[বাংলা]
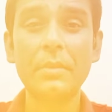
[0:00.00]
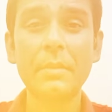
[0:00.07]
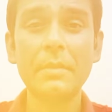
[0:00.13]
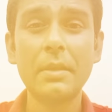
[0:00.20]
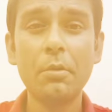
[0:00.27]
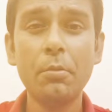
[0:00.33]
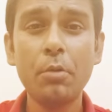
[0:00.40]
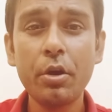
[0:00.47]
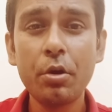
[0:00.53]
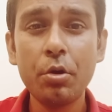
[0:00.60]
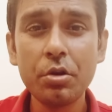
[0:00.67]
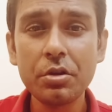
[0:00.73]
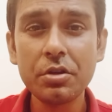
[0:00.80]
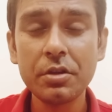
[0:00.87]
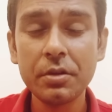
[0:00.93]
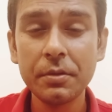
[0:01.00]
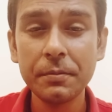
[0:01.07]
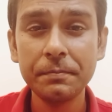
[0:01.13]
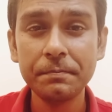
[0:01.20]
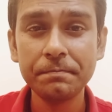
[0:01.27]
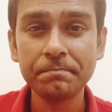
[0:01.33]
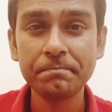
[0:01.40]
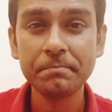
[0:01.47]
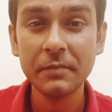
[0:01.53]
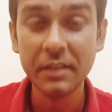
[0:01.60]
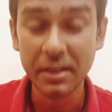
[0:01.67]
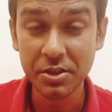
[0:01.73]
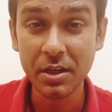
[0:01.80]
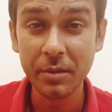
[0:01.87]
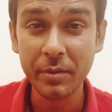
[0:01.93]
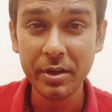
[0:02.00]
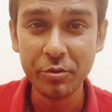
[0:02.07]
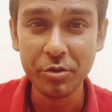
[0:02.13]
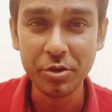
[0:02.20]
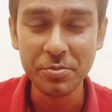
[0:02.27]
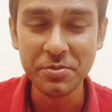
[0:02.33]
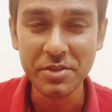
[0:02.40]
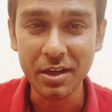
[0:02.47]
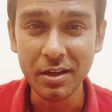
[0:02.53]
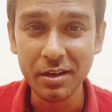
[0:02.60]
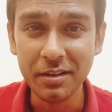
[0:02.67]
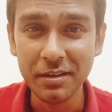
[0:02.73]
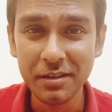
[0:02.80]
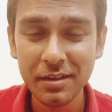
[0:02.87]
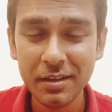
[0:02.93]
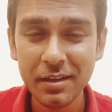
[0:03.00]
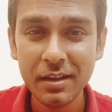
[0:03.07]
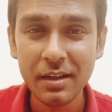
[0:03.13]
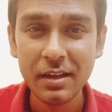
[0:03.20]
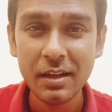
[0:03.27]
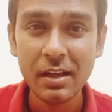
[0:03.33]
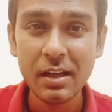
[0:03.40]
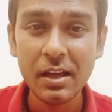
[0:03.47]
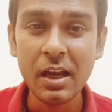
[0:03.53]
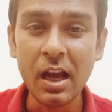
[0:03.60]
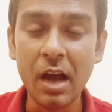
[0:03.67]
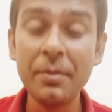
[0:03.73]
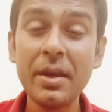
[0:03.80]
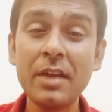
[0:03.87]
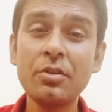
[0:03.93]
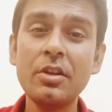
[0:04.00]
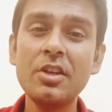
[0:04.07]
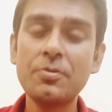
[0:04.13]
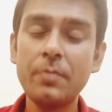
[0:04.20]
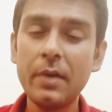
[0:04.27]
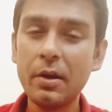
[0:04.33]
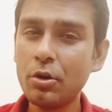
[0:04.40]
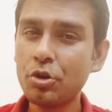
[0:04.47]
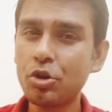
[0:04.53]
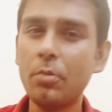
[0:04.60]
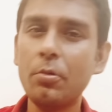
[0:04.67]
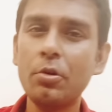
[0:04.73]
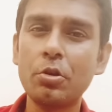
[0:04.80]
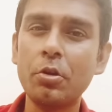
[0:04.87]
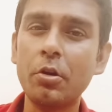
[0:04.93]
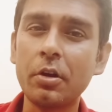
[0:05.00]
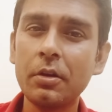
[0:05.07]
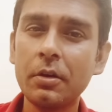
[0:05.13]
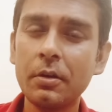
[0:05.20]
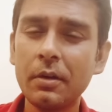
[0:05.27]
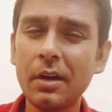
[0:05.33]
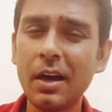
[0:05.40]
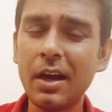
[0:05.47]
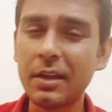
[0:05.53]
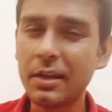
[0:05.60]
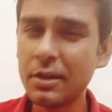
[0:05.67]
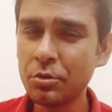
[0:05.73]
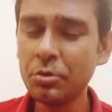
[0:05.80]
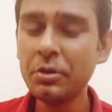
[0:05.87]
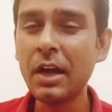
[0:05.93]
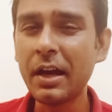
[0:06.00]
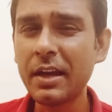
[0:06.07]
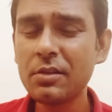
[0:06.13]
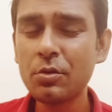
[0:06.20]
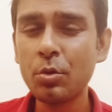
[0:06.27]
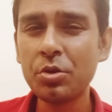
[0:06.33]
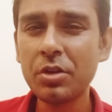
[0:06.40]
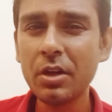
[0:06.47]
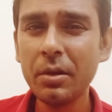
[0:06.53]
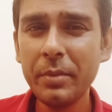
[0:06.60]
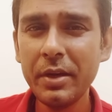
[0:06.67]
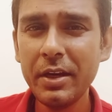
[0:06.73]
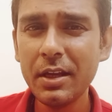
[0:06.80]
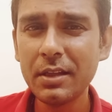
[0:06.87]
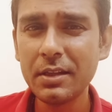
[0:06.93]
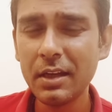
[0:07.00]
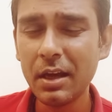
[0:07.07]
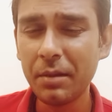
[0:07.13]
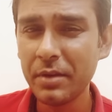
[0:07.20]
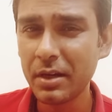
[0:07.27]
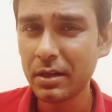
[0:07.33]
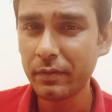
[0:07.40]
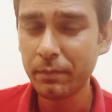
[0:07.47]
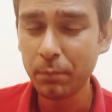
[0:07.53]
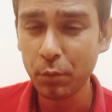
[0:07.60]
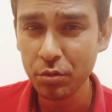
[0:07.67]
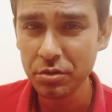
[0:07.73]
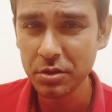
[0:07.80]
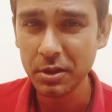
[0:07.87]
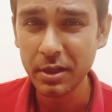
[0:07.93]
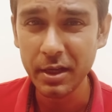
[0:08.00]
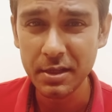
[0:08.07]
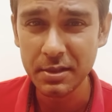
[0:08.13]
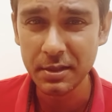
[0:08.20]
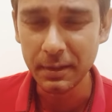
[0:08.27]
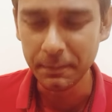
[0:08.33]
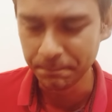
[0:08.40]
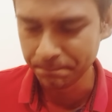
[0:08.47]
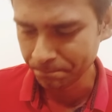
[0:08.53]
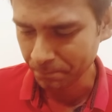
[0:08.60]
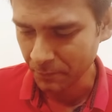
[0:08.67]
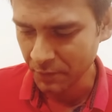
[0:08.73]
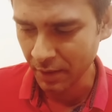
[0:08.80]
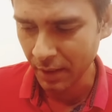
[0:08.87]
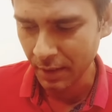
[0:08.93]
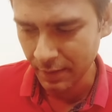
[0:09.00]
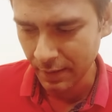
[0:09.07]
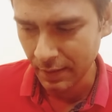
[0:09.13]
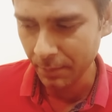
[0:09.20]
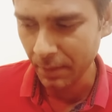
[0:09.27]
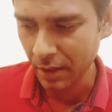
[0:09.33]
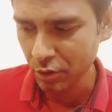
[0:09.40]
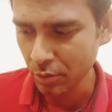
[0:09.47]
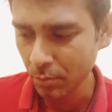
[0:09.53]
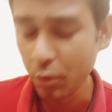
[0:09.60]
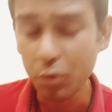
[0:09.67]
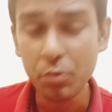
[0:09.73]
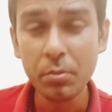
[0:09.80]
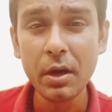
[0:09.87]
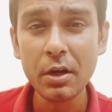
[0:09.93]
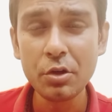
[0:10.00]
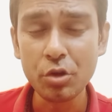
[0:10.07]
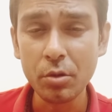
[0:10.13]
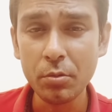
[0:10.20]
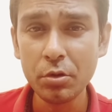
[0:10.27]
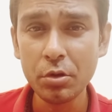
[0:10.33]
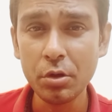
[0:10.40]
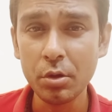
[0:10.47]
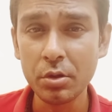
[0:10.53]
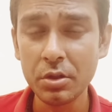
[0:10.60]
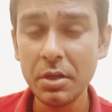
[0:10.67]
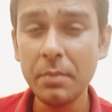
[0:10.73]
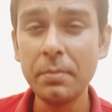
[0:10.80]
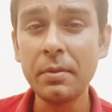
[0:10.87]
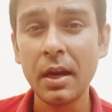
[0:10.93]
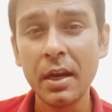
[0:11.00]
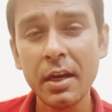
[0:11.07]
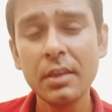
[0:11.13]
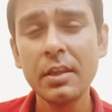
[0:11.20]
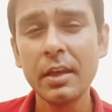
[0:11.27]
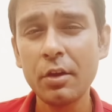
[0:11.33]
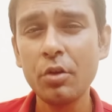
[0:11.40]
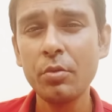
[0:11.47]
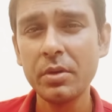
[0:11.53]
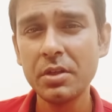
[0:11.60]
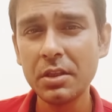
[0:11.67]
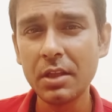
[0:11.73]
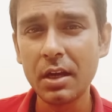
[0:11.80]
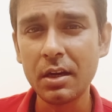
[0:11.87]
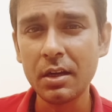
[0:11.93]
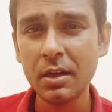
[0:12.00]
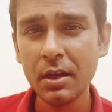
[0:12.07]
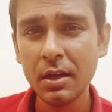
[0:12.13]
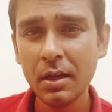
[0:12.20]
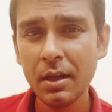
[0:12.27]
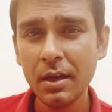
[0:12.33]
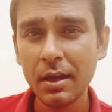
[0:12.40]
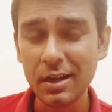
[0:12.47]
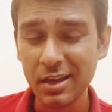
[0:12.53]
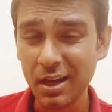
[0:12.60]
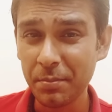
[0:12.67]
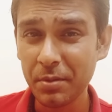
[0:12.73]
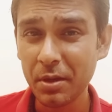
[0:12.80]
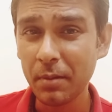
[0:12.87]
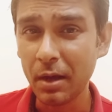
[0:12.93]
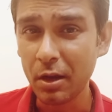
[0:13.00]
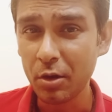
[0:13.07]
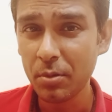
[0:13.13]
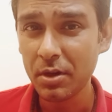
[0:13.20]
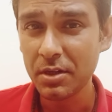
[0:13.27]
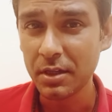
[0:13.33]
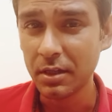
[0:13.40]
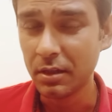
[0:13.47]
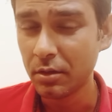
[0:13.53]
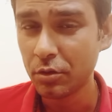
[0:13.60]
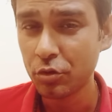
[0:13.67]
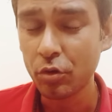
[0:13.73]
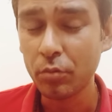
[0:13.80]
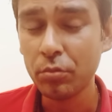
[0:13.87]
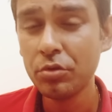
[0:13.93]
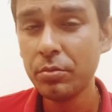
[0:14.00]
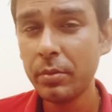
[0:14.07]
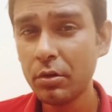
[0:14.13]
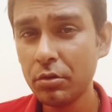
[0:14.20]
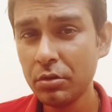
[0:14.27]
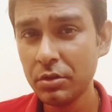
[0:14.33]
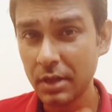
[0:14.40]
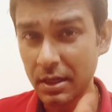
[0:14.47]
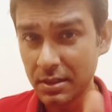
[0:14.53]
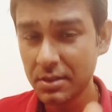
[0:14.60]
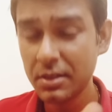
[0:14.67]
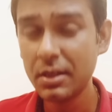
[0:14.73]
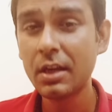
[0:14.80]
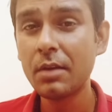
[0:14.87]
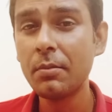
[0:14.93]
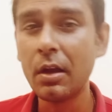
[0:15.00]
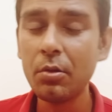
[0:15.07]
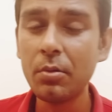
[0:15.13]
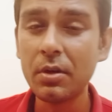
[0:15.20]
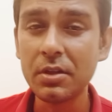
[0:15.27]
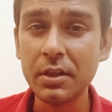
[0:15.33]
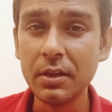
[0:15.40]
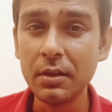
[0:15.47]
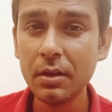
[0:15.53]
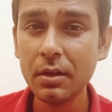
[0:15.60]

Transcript: দেবময় ঘোষ দেখছেন আমার ইউটিউব চ্যানেল আমি একজন ইস্ট বেঙ্গল সমর্থক আর কিছুদিন আগে সোশ্যাল মিডিয়াতে আমি একটা পোস্ট দেখেছিলাম সেখানে দেখলাম একজন মোহনবাগান সমর্থক যিনি প্রাণের থেকেও বেশি তার ক্লাবকে ভালোবাসেন সবুজ মেরুন জার্সিটাকে ভালোবাসেন